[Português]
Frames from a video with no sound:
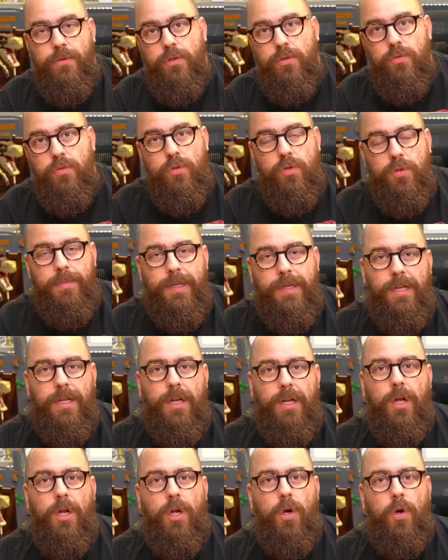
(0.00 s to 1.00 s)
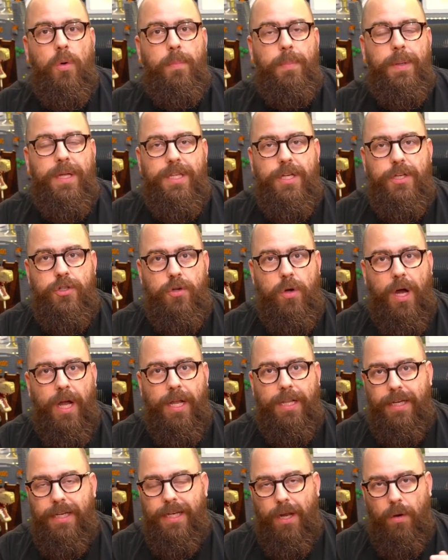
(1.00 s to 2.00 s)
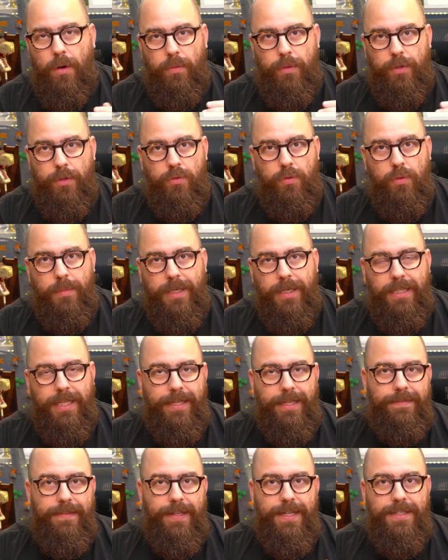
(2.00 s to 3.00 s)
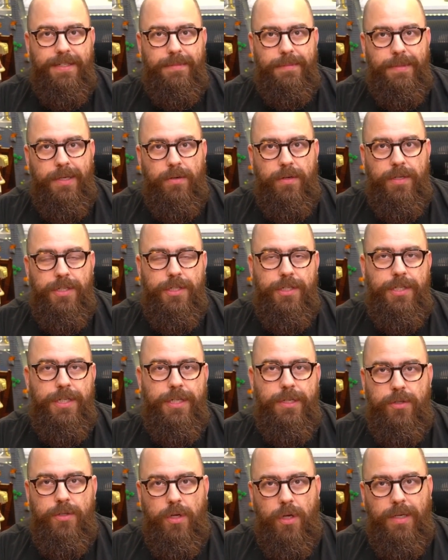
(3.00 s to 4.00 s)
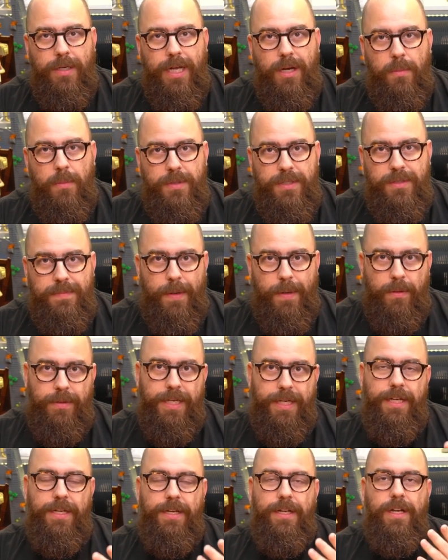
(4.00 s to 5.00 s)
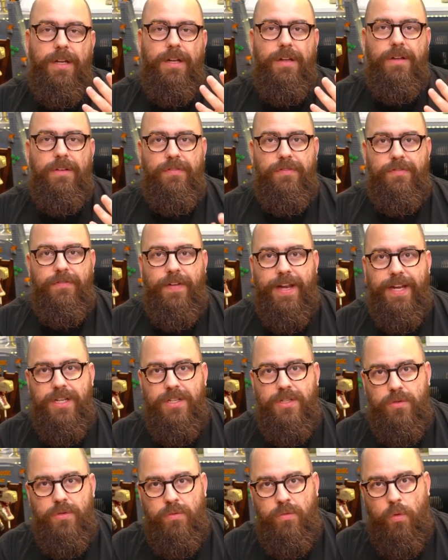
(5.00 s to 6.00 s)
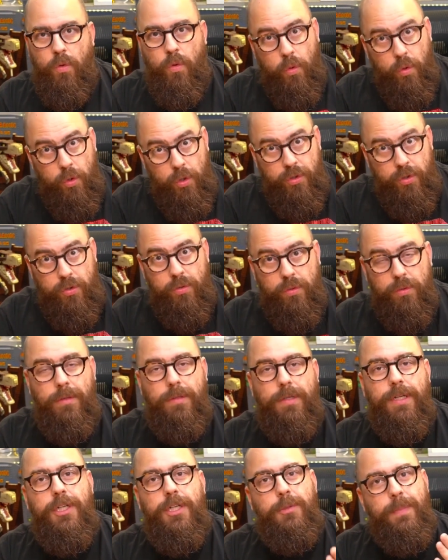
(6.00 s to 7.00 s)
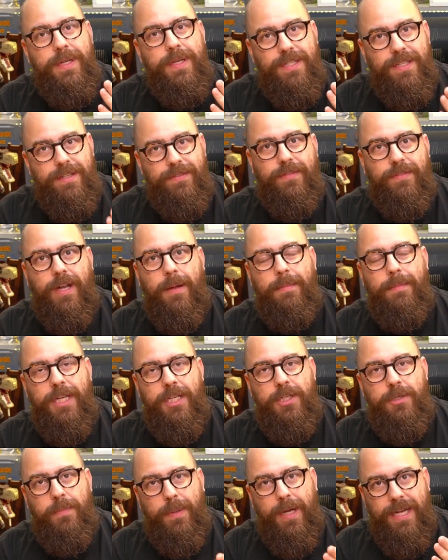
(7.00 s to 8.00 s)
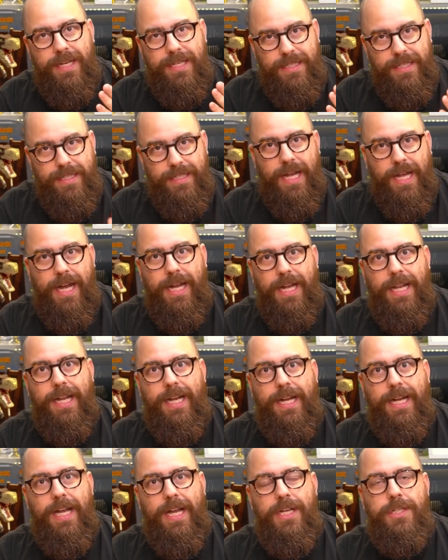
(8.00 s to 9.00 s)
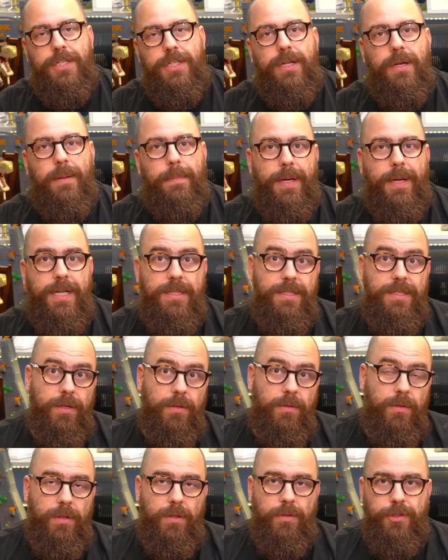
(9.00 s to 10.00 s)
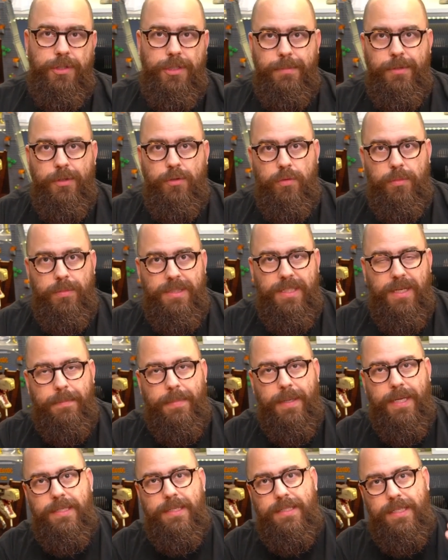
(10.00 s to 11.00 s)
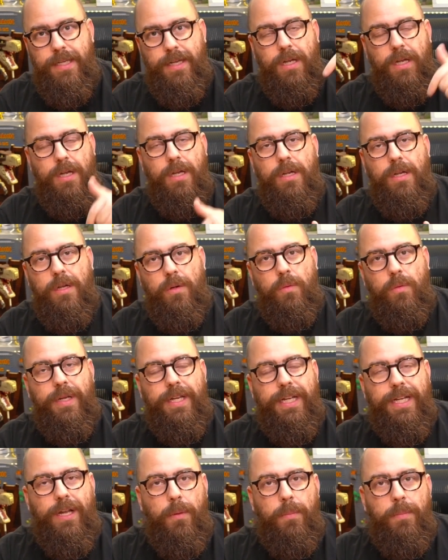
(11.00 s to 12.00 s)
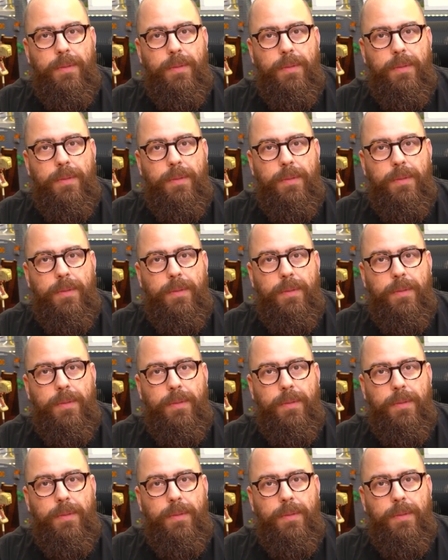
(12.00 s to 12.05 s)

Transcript: No YouTube, o PT Jordan, que é um youtuber que tem 13 milhões de inscritos só no canal principal dele, fez um curso especificamente para ensinar a galera a ganhar dinheiro aparecendo ou não. Chama YouTube sem aparecer. O link é o